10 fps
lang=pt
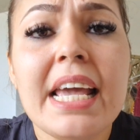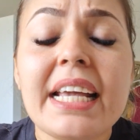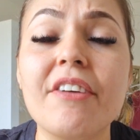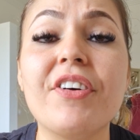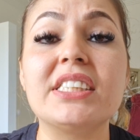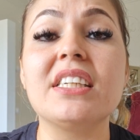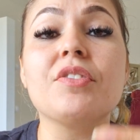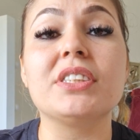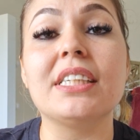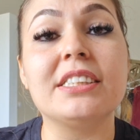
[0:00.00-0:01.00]
quer fazer
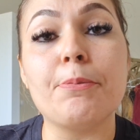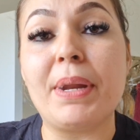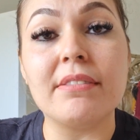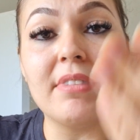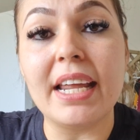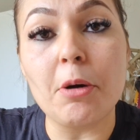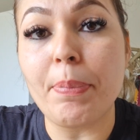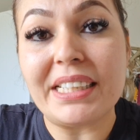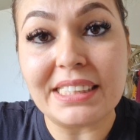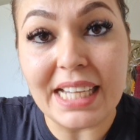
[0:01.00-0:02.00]
você se prender ao
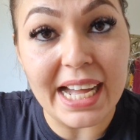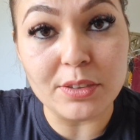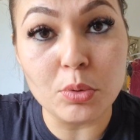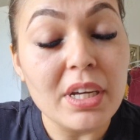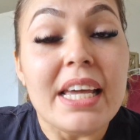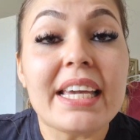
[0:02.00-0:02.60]
passado,